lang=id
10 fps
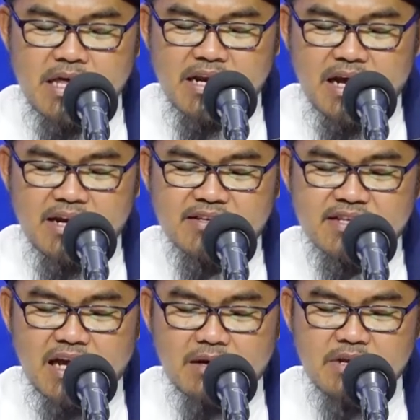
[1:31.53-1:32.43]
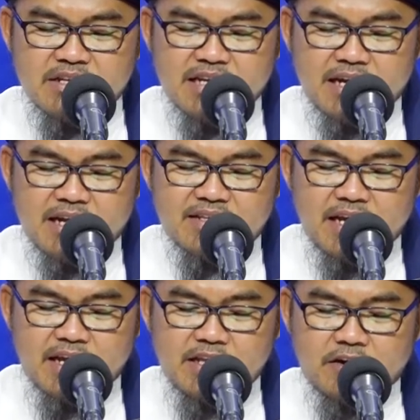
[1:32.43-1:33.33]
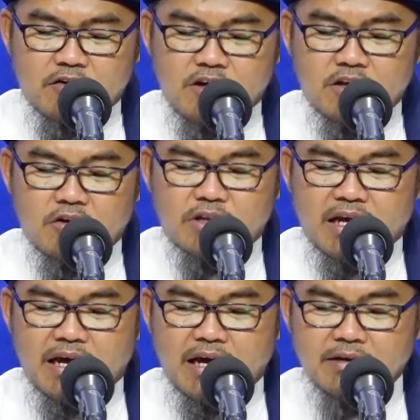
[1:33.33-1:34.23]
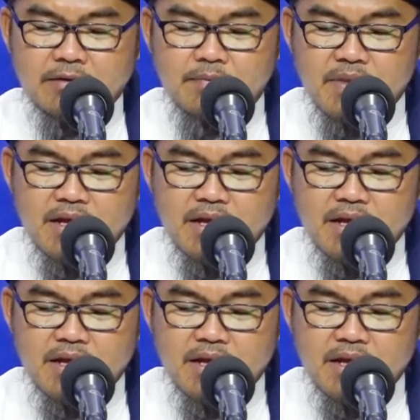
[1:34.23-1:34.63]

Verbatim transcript: dari hadis Sahal bin Sa'ad As-Sa'idi radhiyallahu taala an